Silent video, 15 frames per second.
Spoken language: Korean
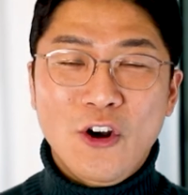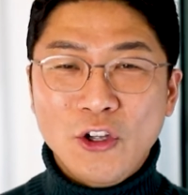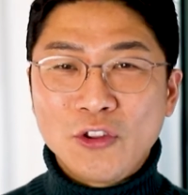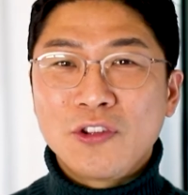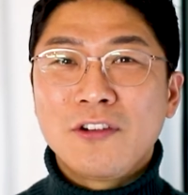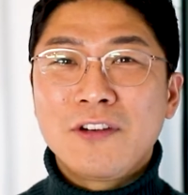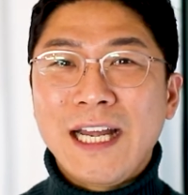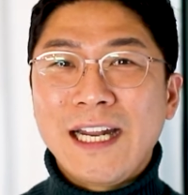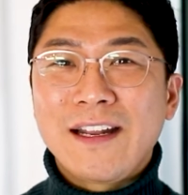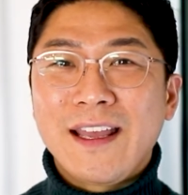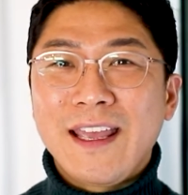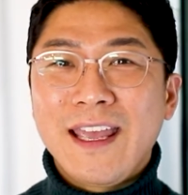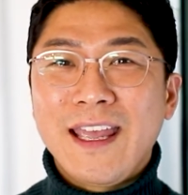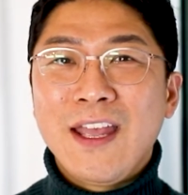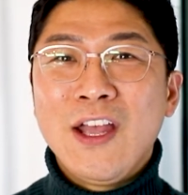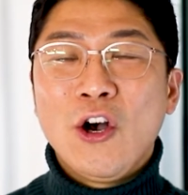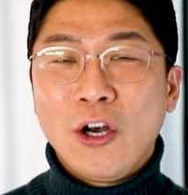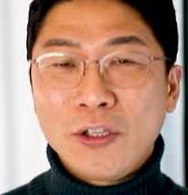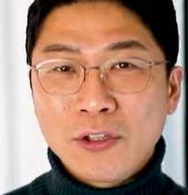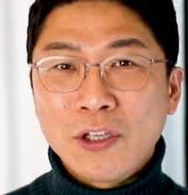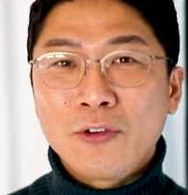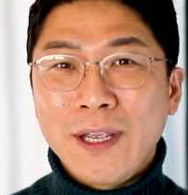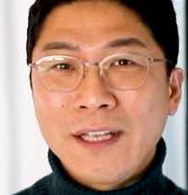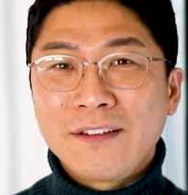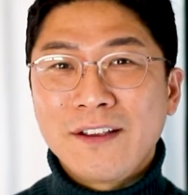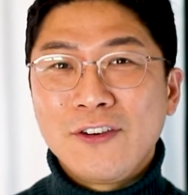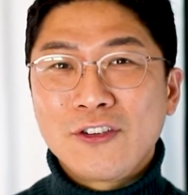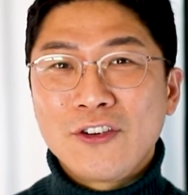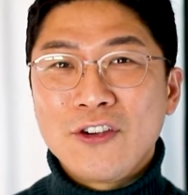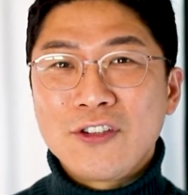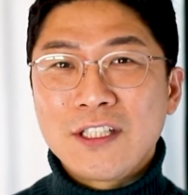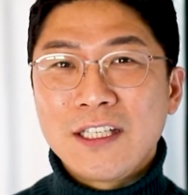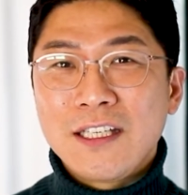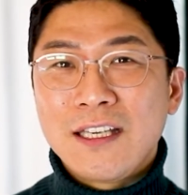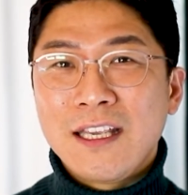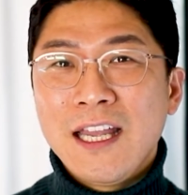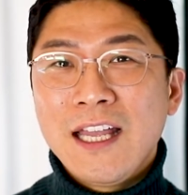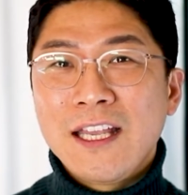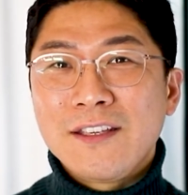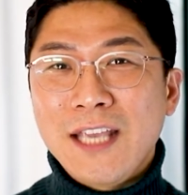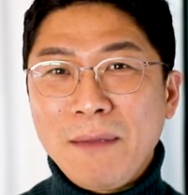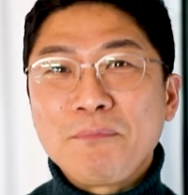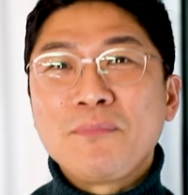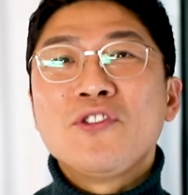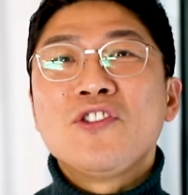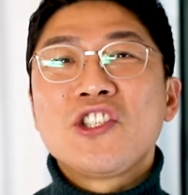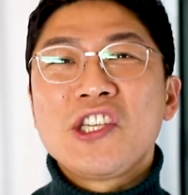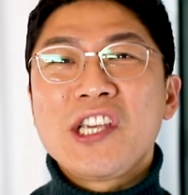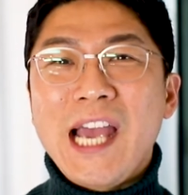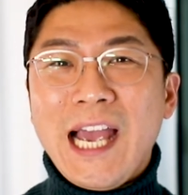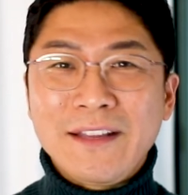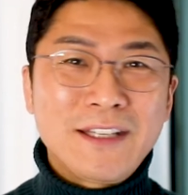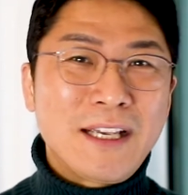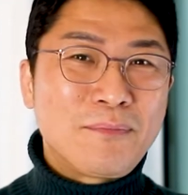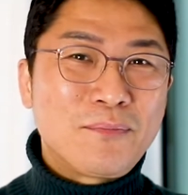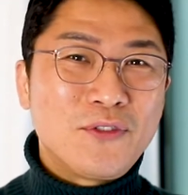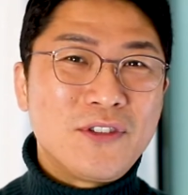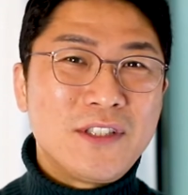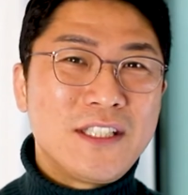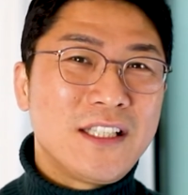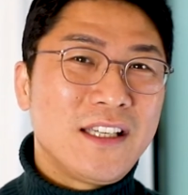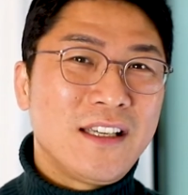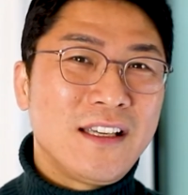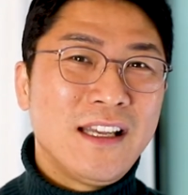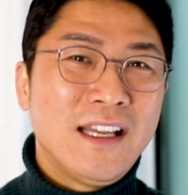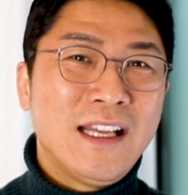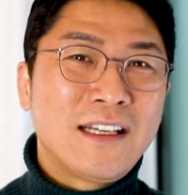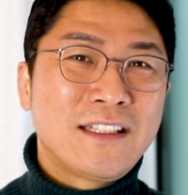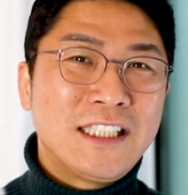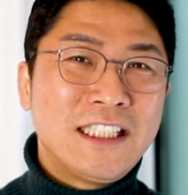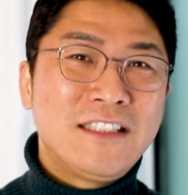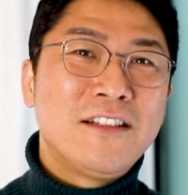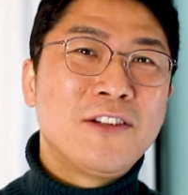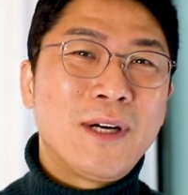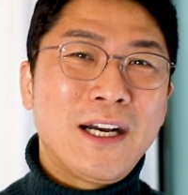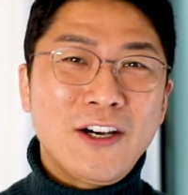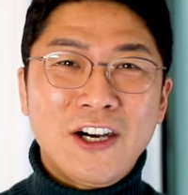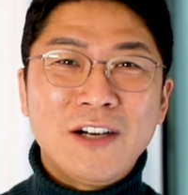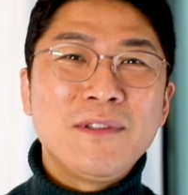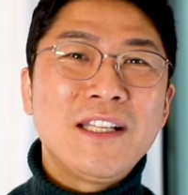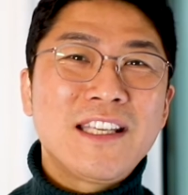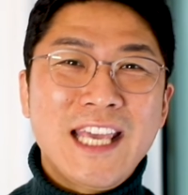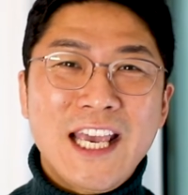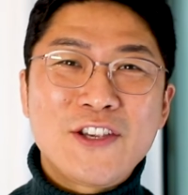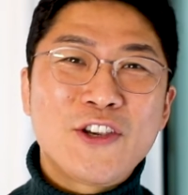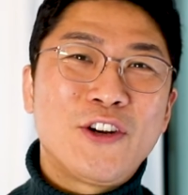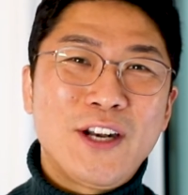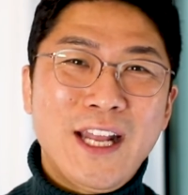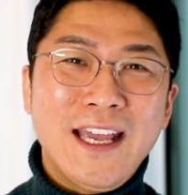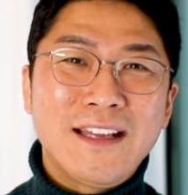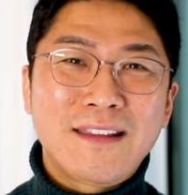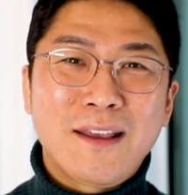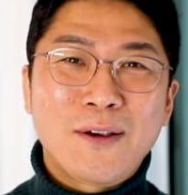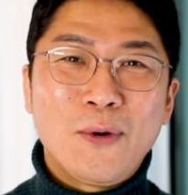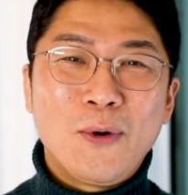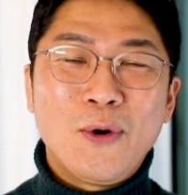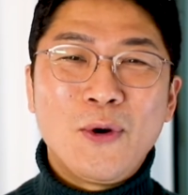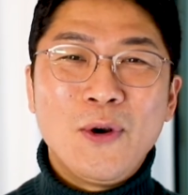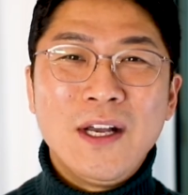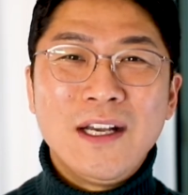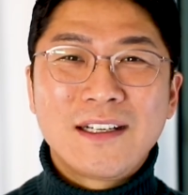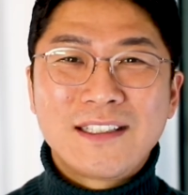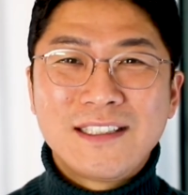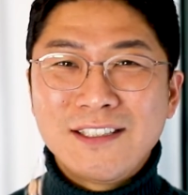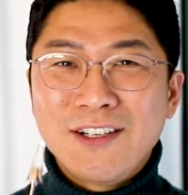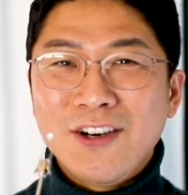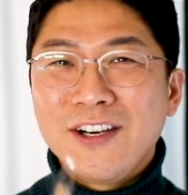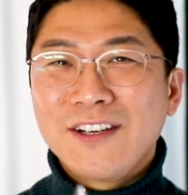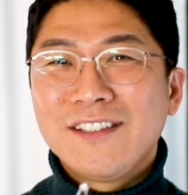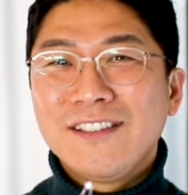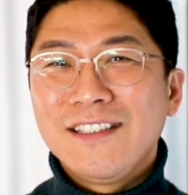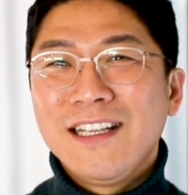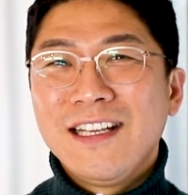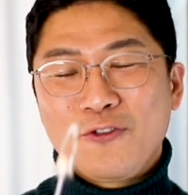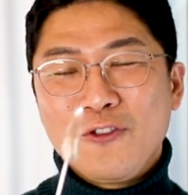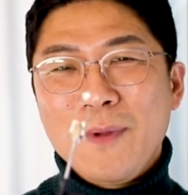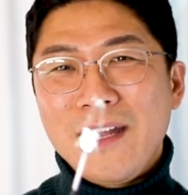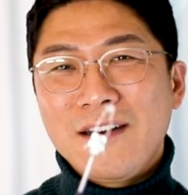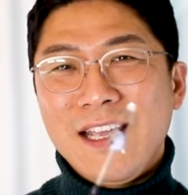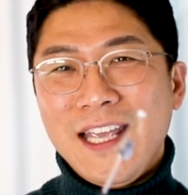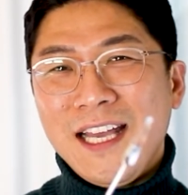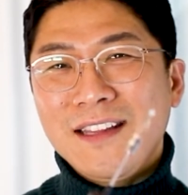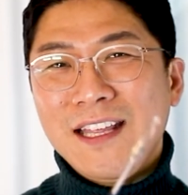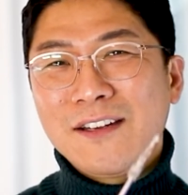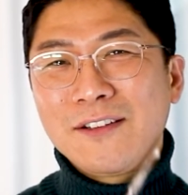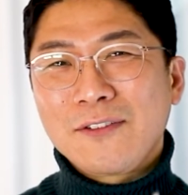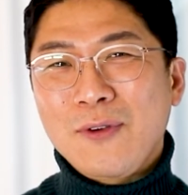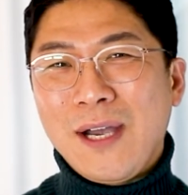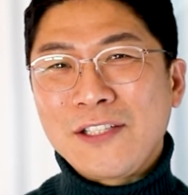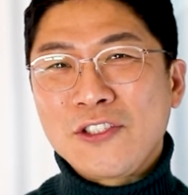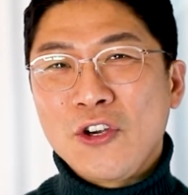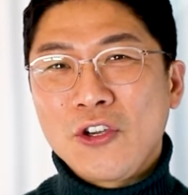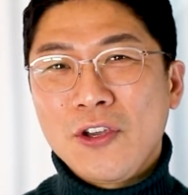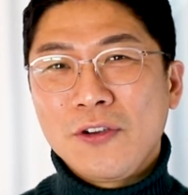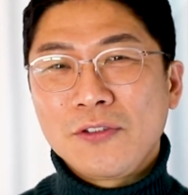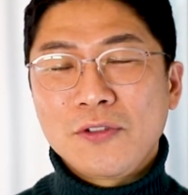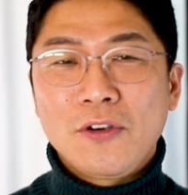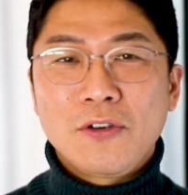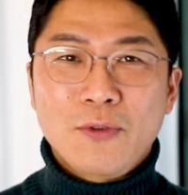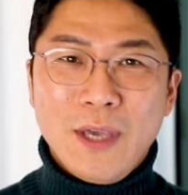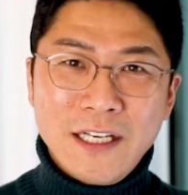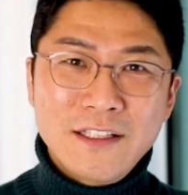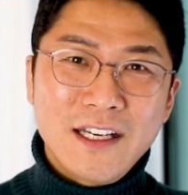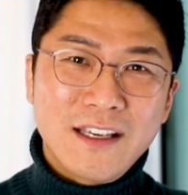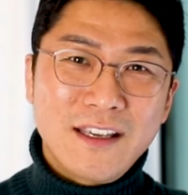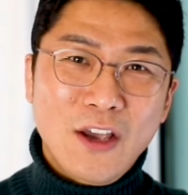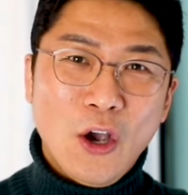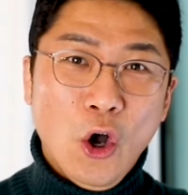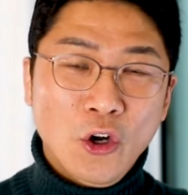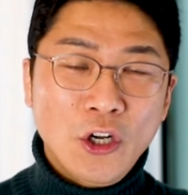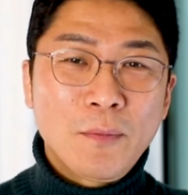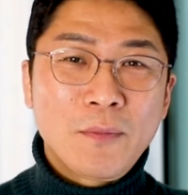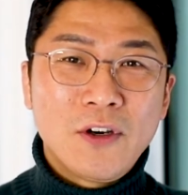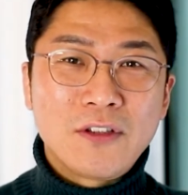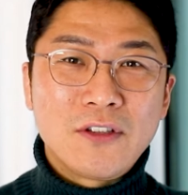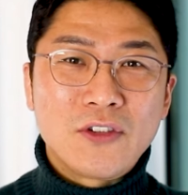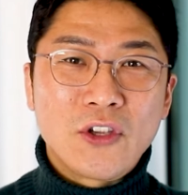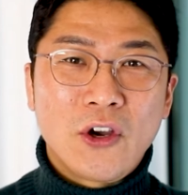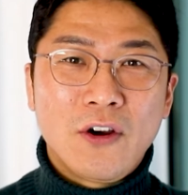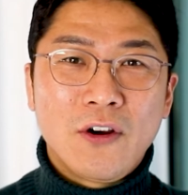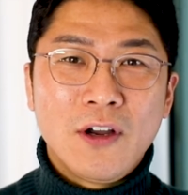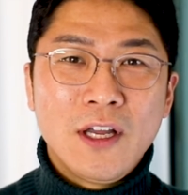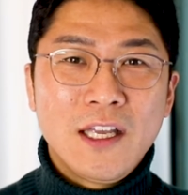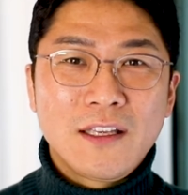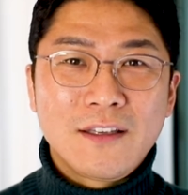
어떤 나라에 어떤 레디언컷이 예쁜지 안 예쁜지 그들과 커뮤니케이션을 해야 되고 그거를 구매를 해야 되는 과정이어서 굉장히 어렵거든요.